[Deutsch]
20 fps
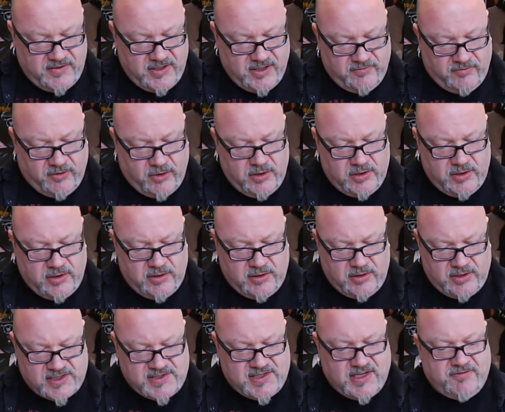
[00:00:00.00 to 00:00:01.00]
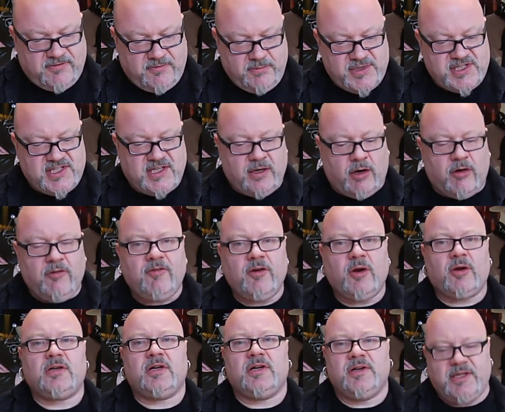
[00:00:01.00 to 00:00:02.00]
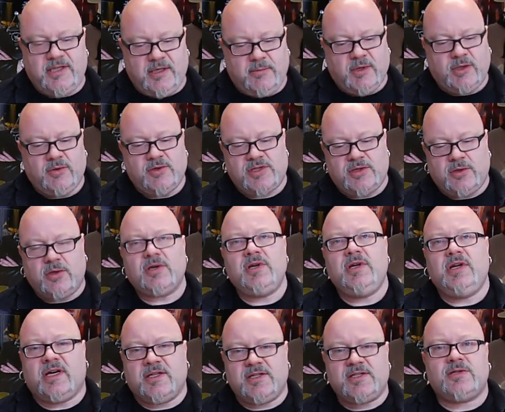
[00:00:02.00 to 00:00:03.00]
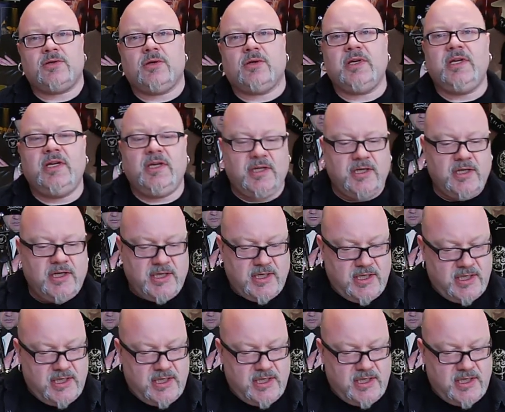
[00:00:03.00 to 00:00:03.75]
Wir wollten das Heft ein bisschen auflockern, nicht immer nur Story an Story